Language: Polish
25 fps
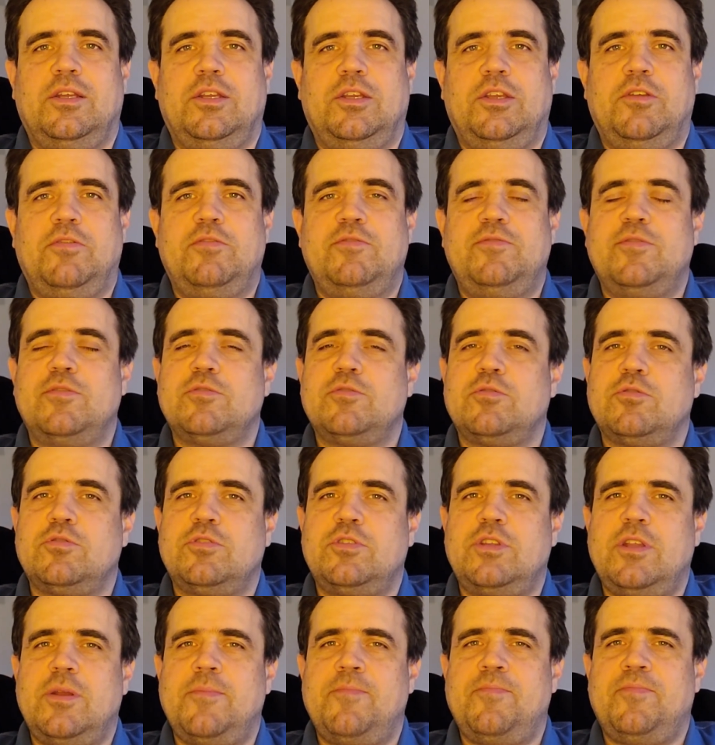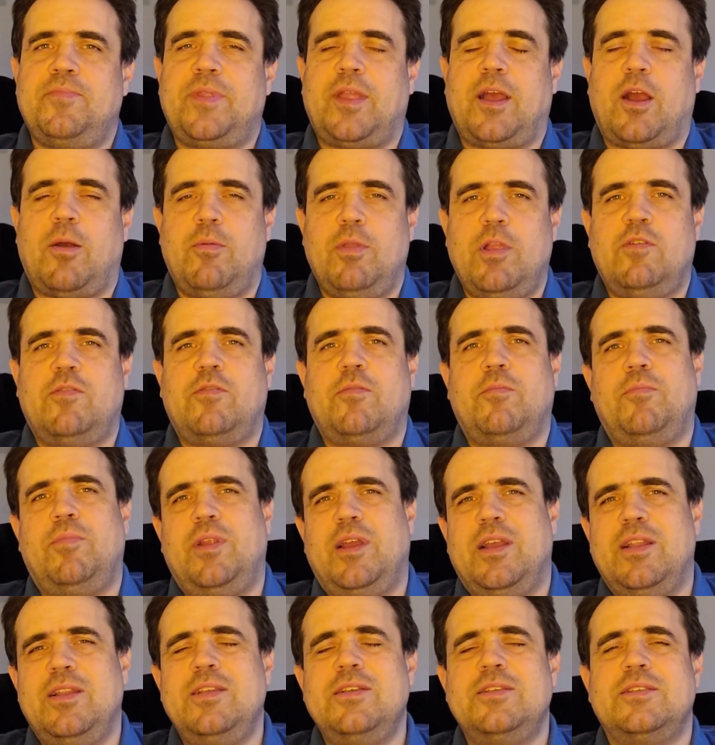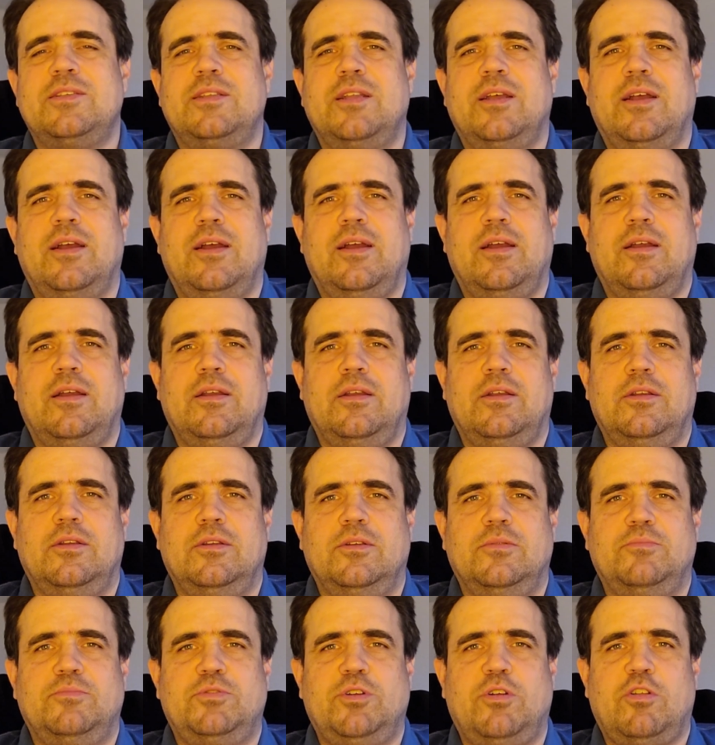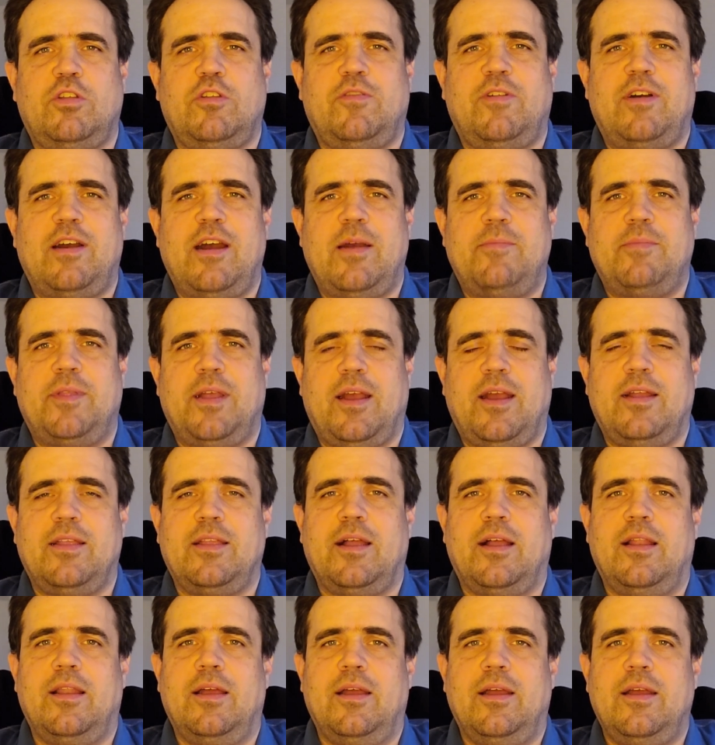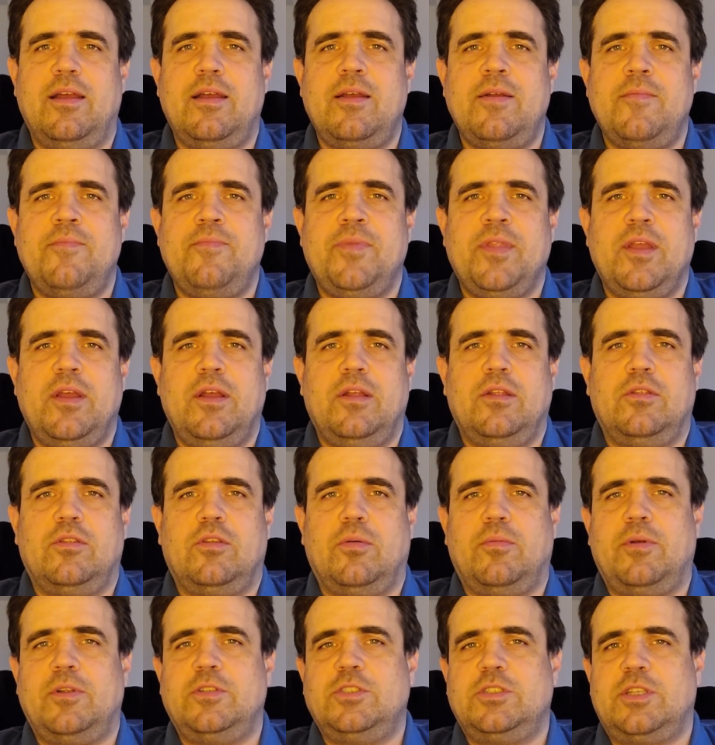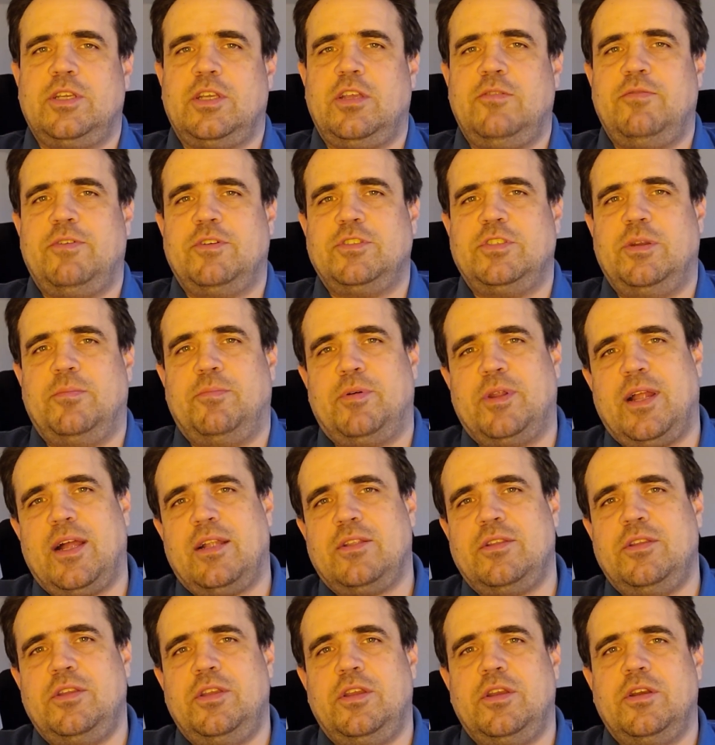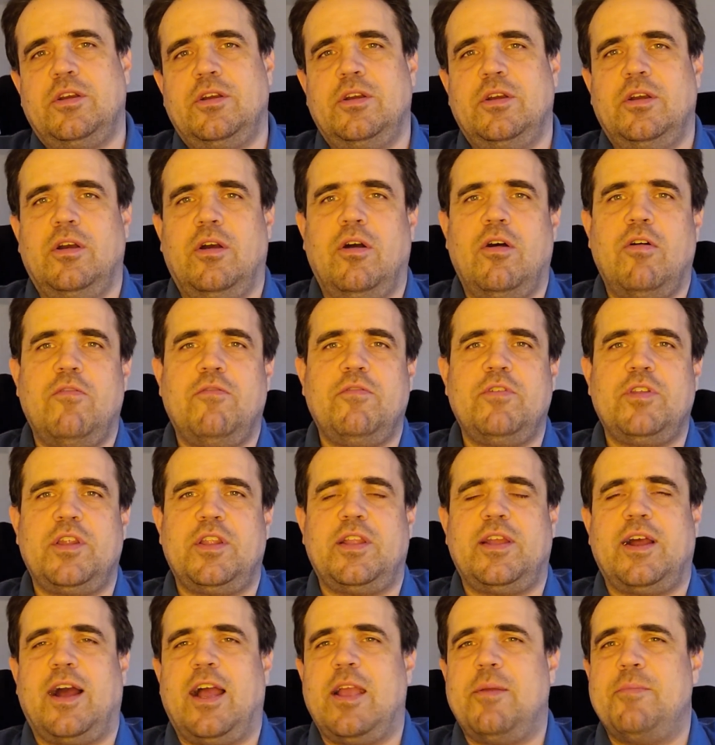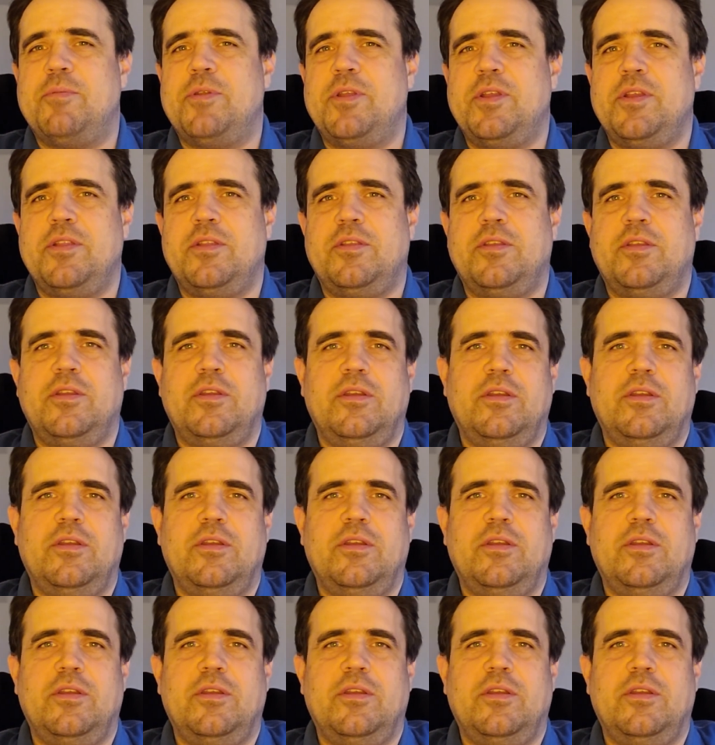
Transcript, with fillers: I w związku z tym taką nową playlistę e, przygotowałem na kanale to będzie taki właśnie poradnik e, off-grid, hybrid, e,